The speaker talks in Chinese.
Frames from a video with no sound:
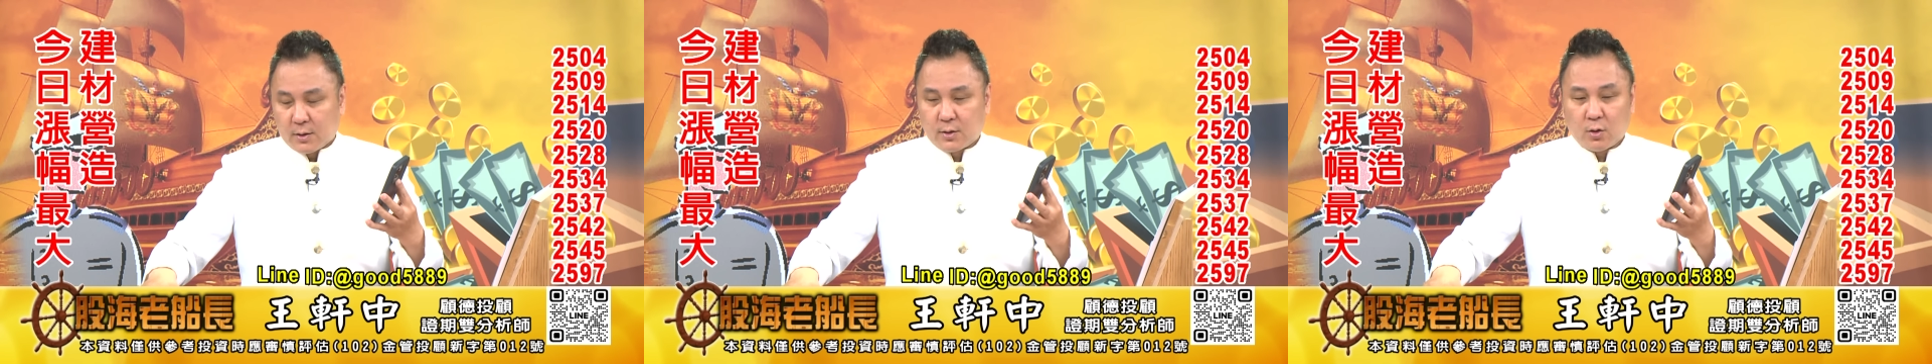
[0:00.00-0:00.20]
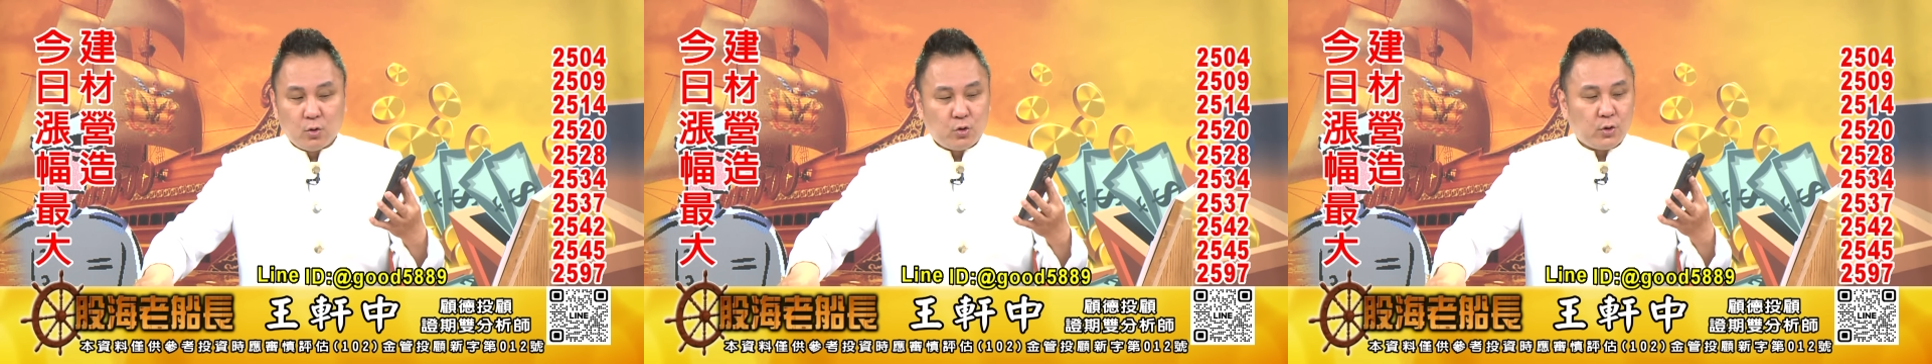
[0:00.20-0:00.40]

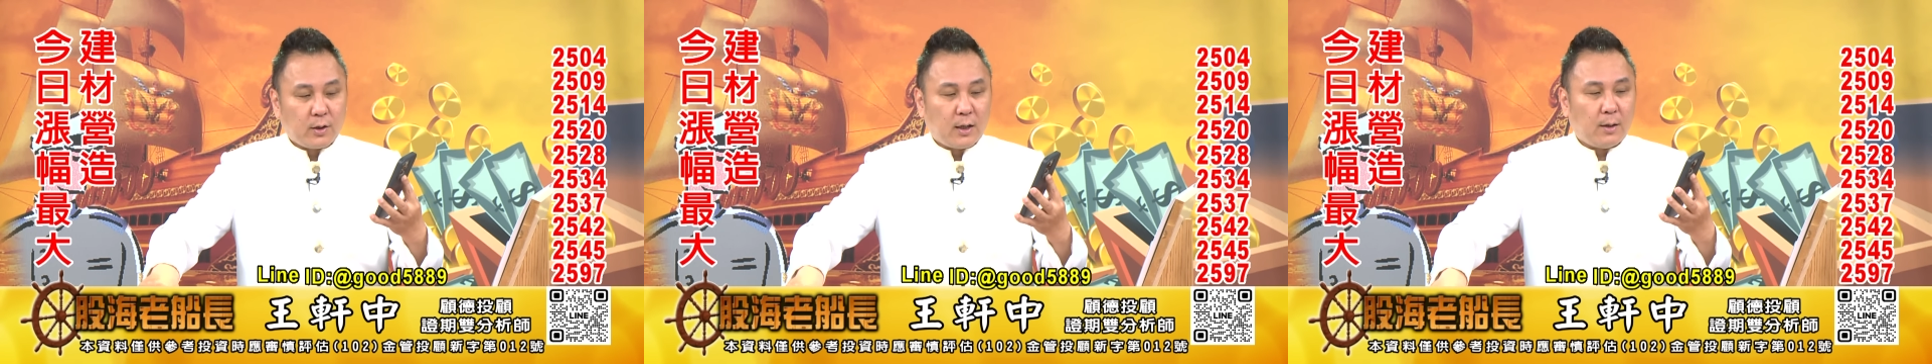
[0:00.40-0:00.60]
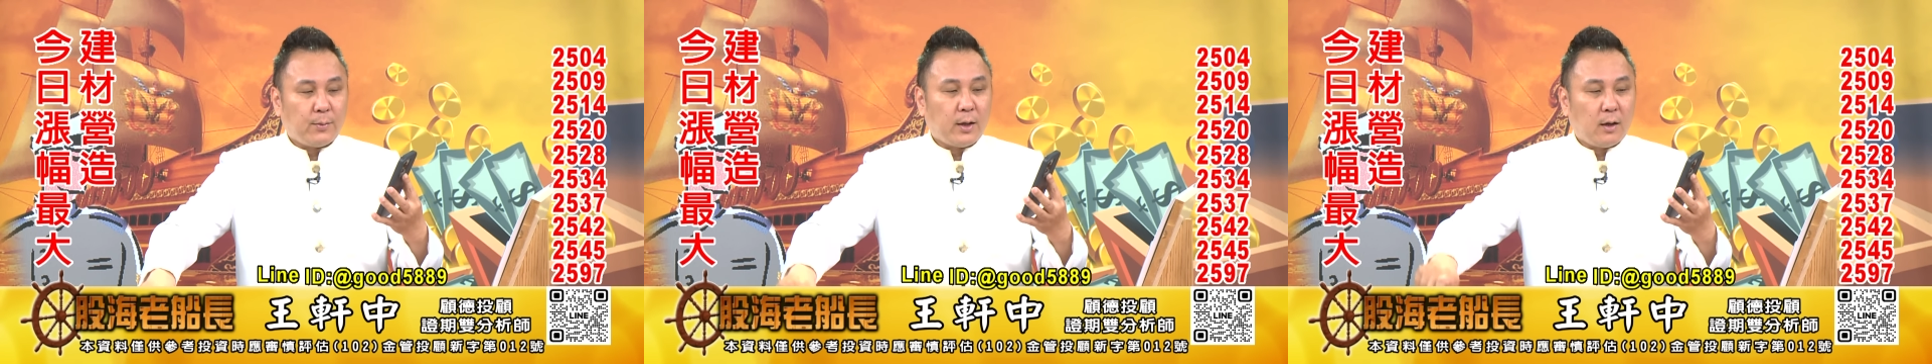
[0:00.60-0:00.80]
搜
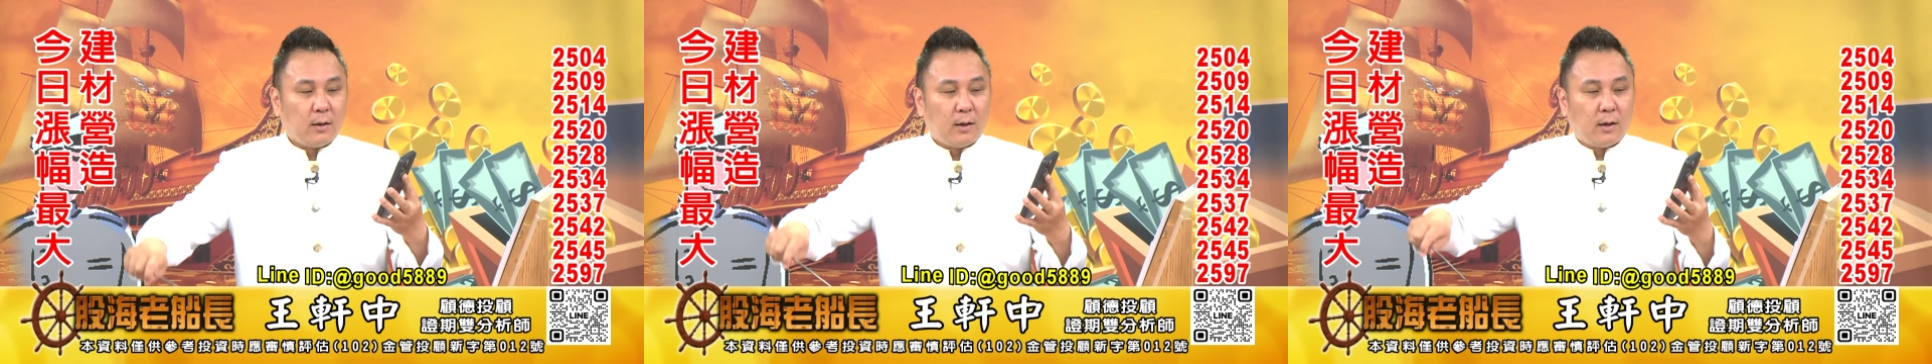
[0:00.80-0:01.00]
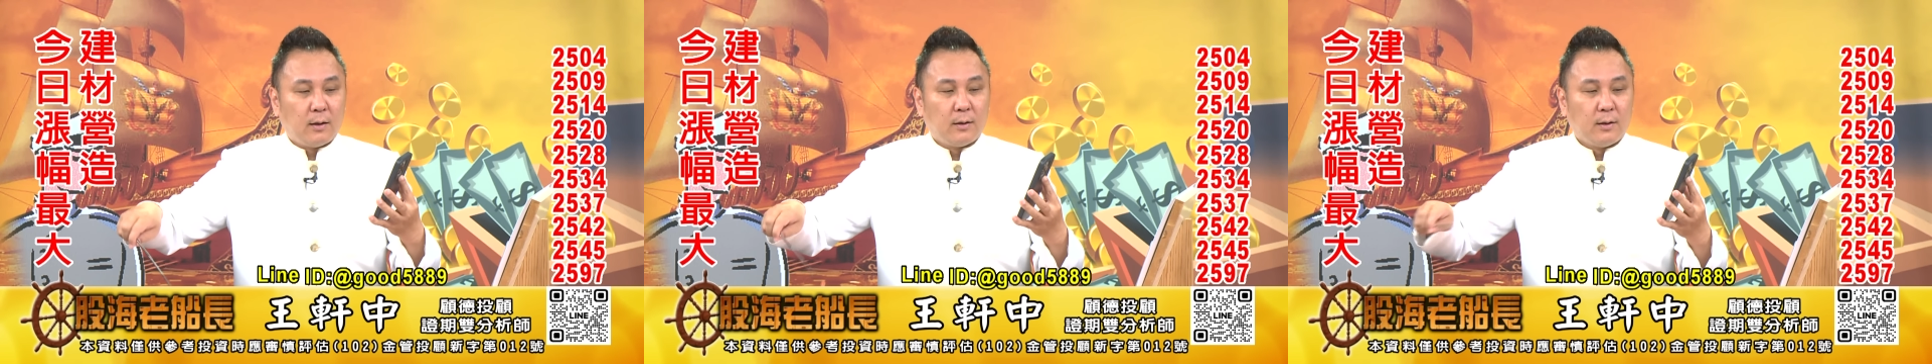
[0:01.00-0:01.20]
寻看到没有
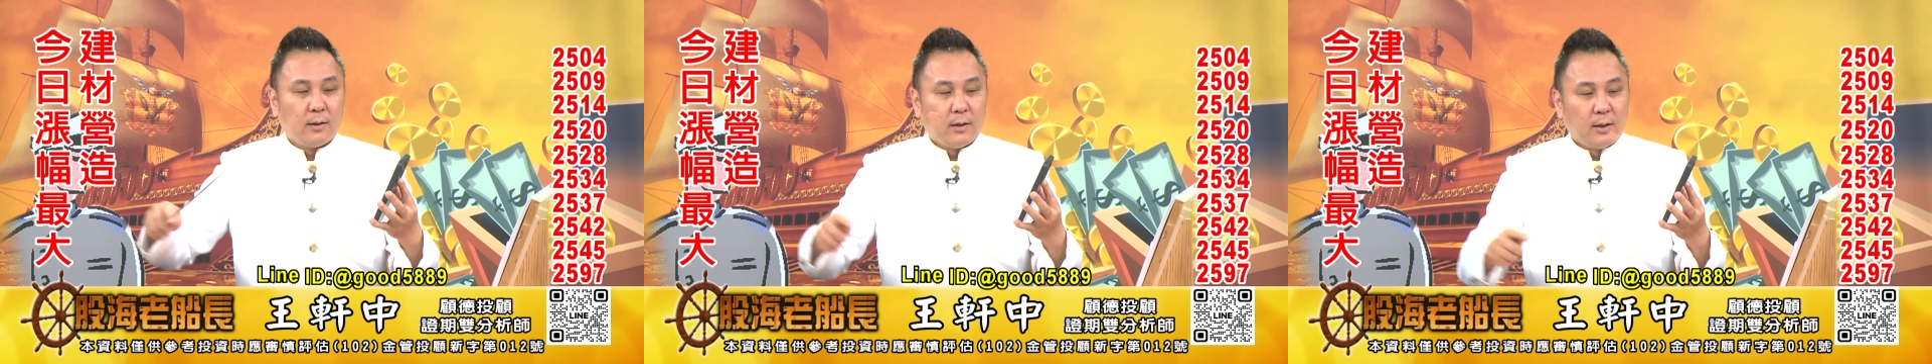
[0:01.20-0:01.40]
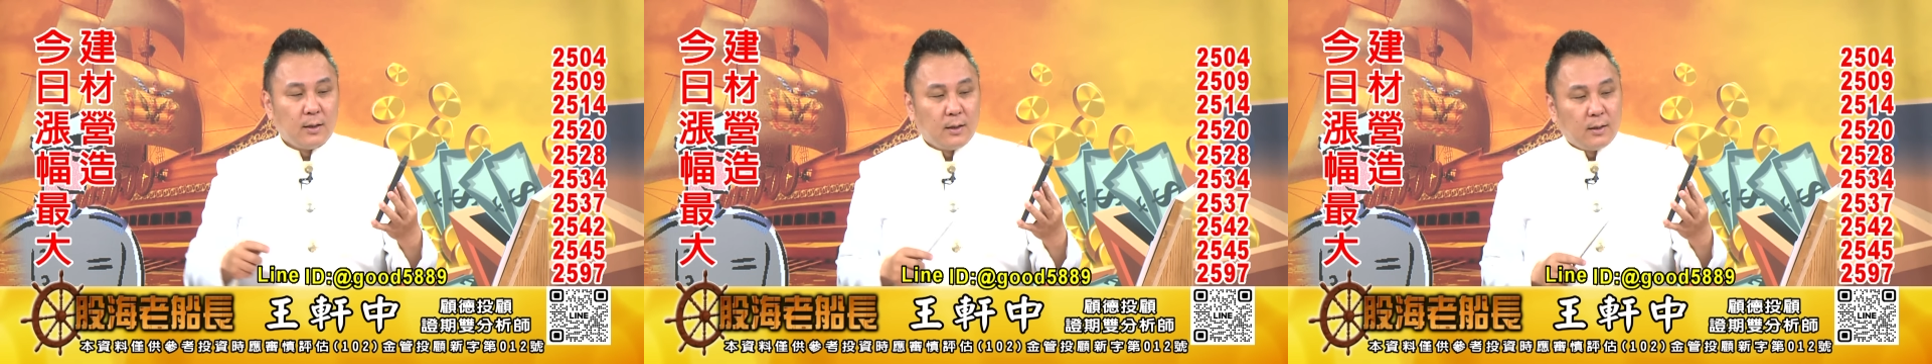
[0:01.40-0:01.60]
哈？
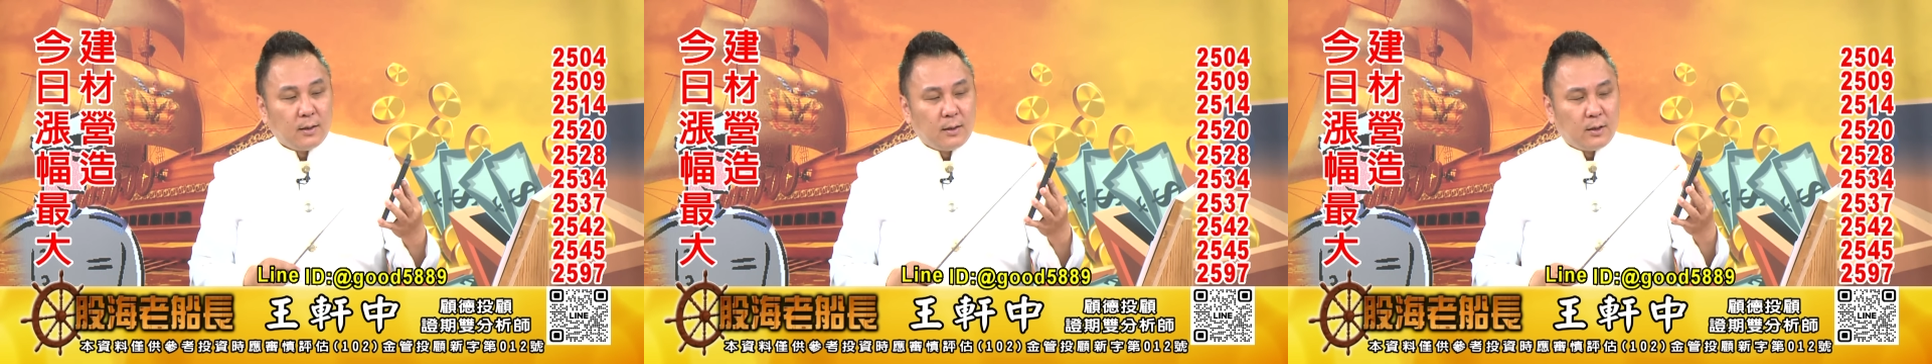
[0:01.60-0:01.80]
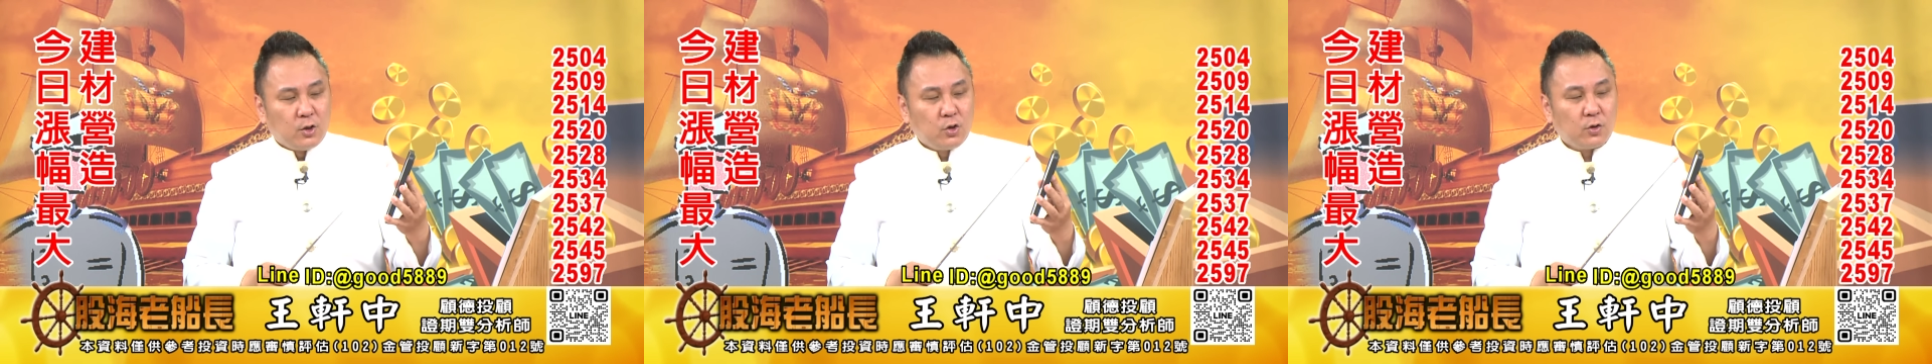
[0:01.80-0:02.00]

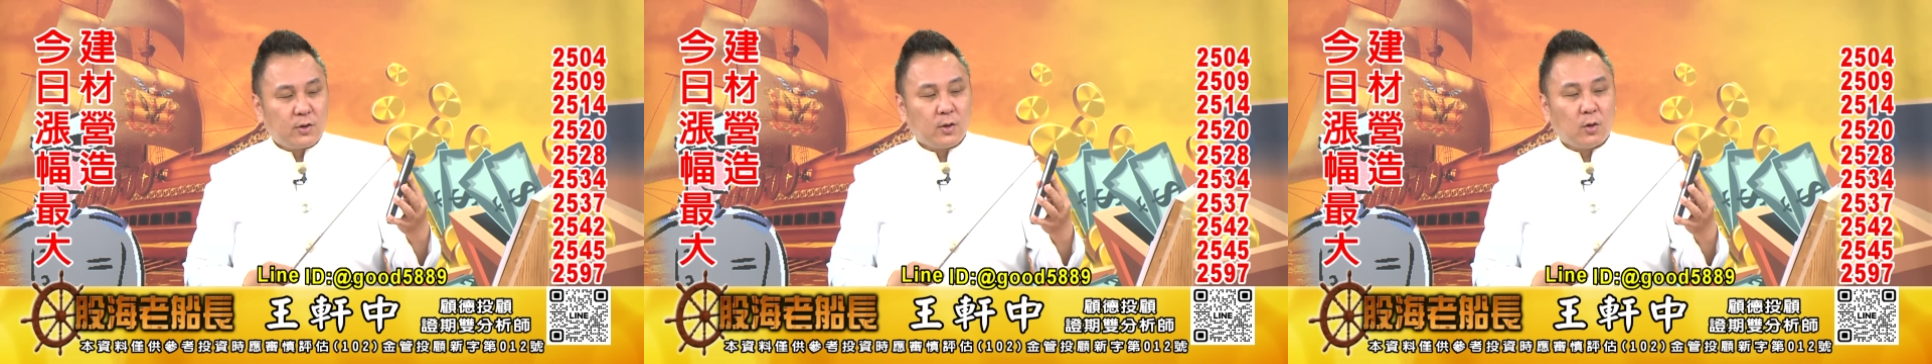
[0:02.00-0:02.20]
你就